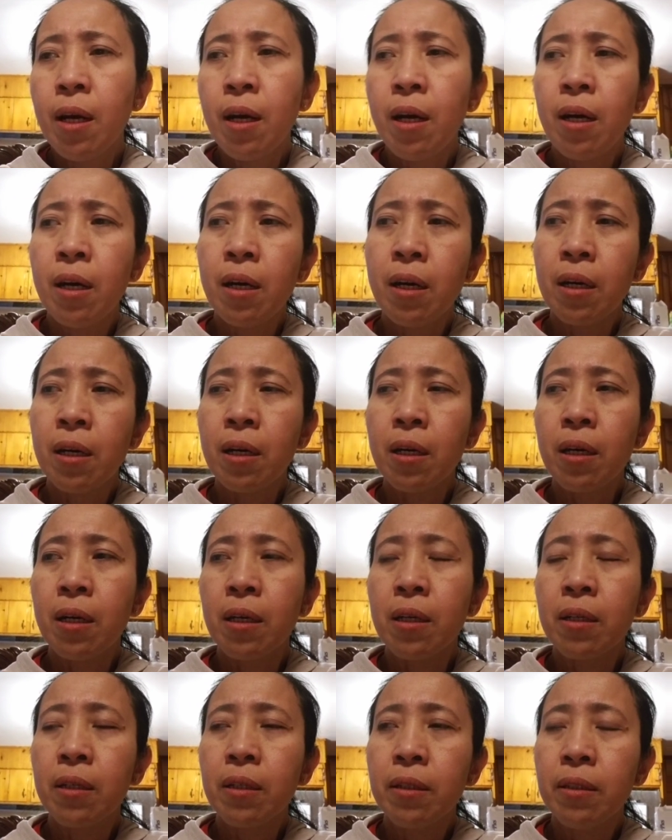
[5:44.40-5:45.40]
ah uh,
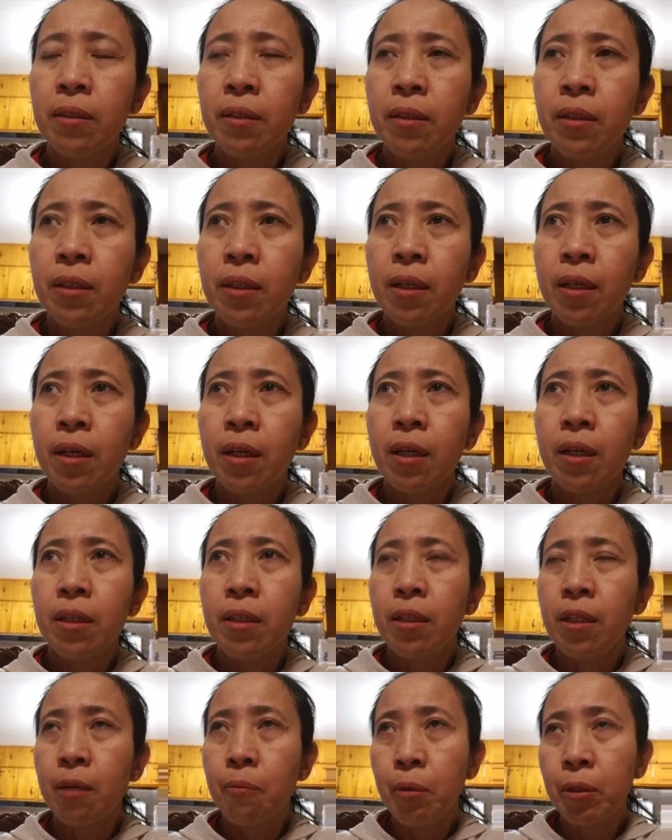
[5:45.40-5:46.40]

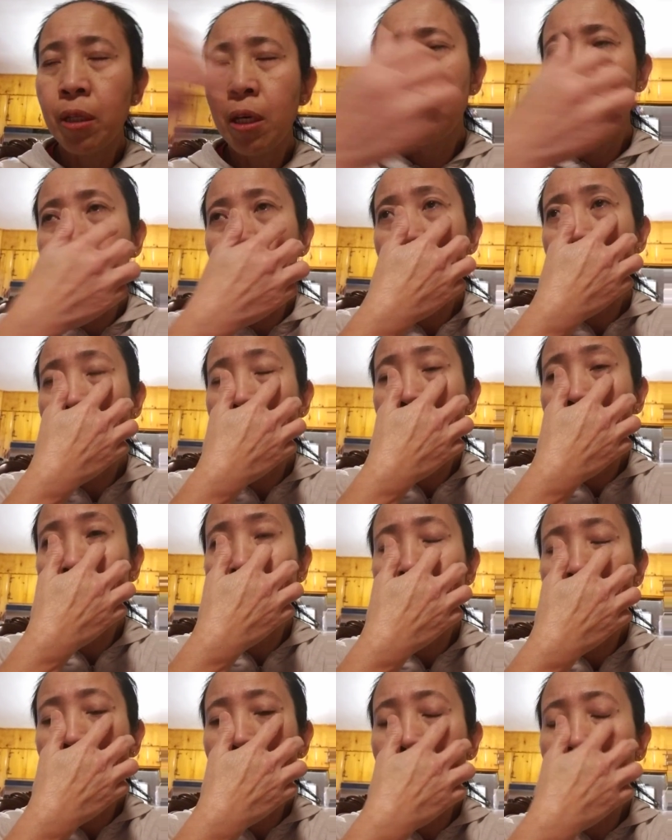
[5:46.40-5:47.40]
namatay po siya
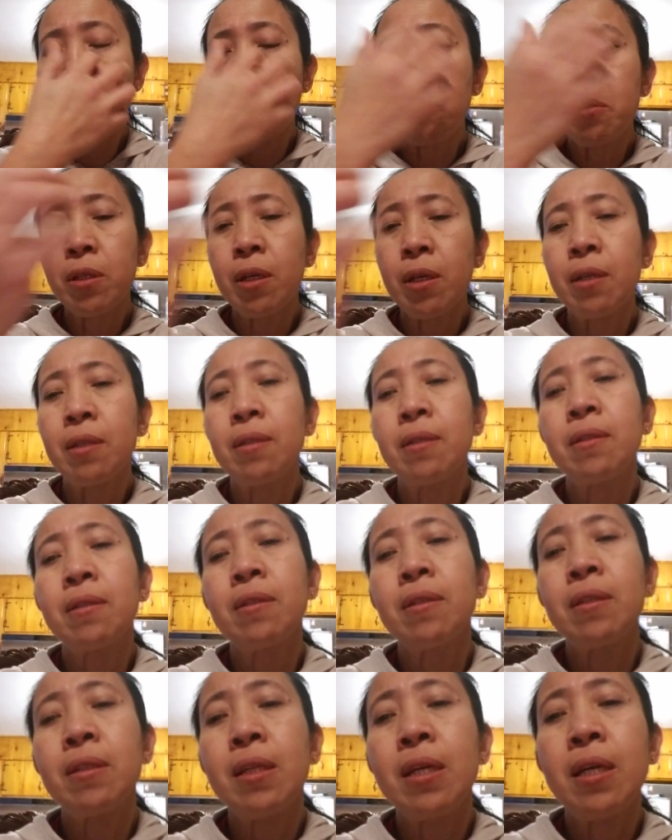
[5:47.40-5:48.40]
noong
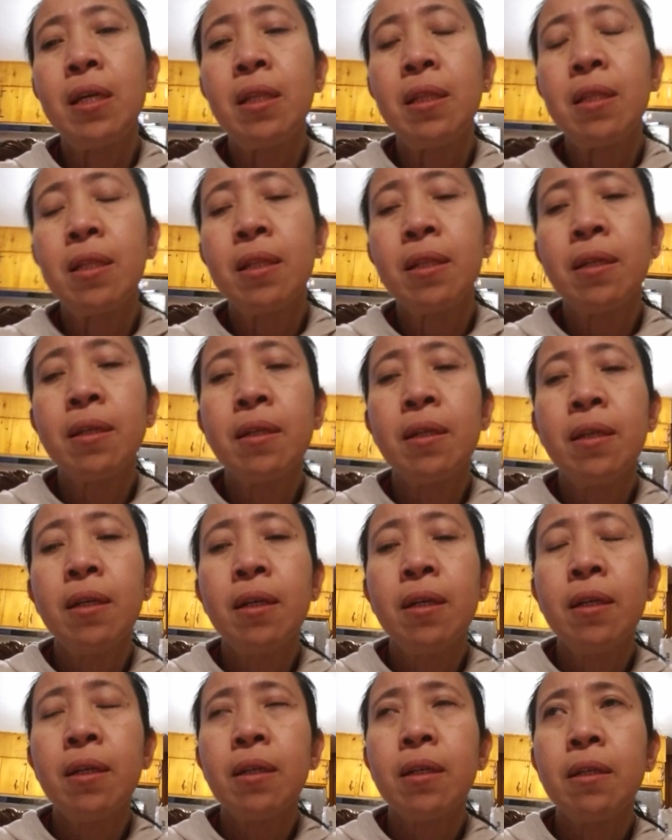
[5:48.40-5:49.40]

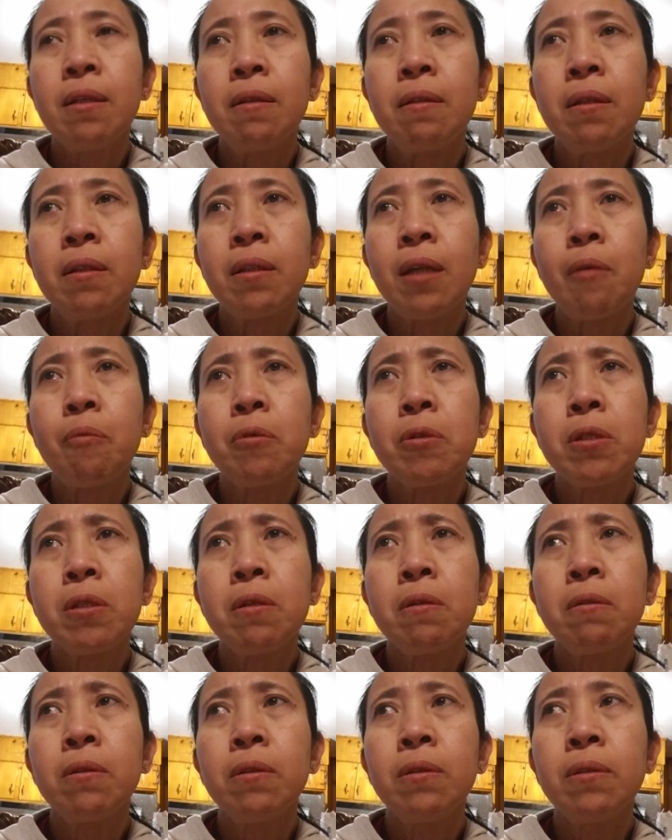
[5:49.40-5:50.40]
2013 yan tapos
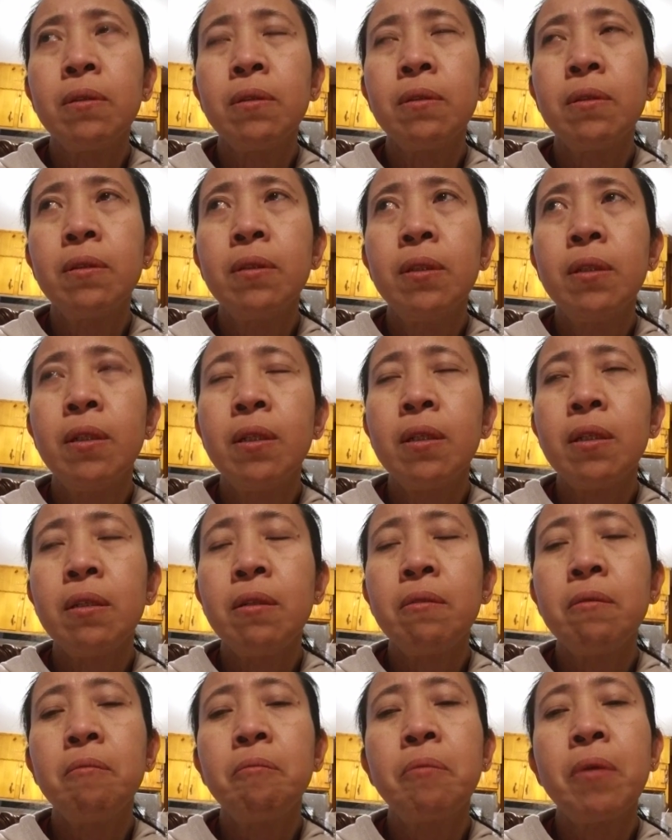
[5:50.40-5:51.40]
yung
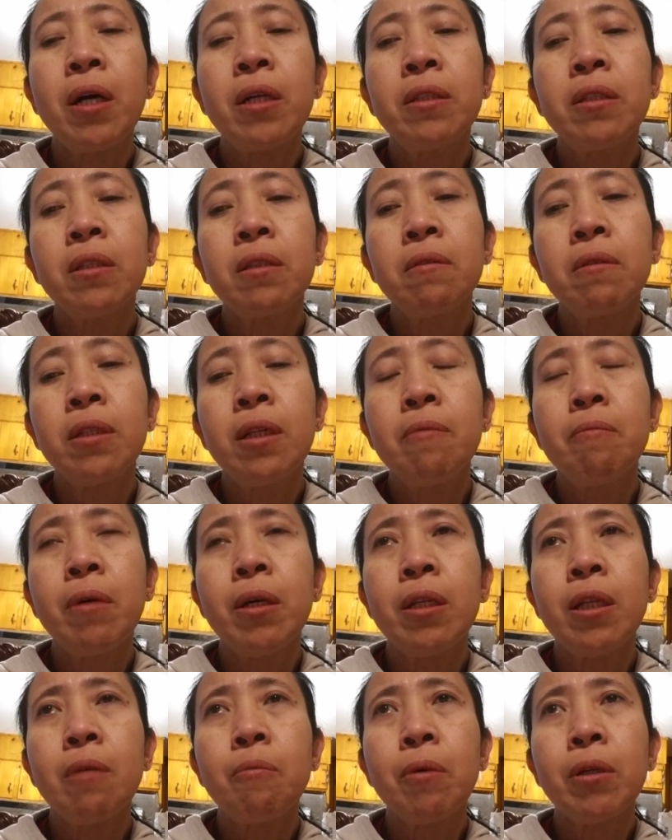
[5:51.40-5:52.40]
yung brother ko
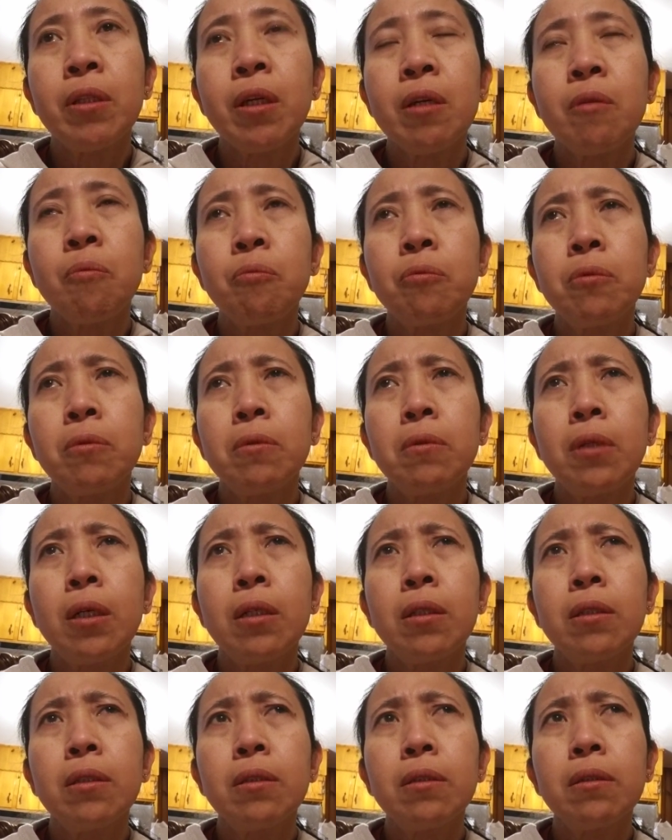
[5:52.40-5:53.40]
naman, namatay po
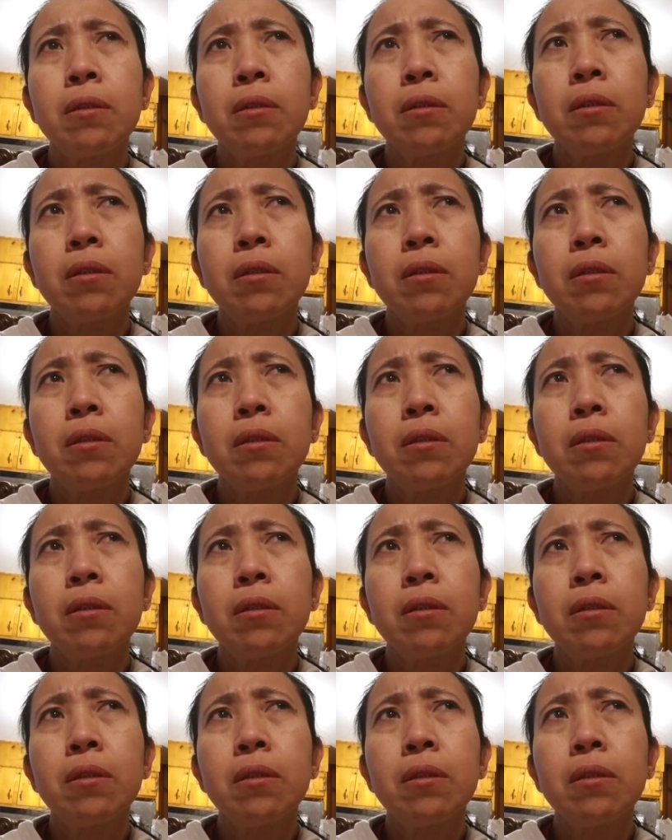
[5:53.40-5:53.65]
ng,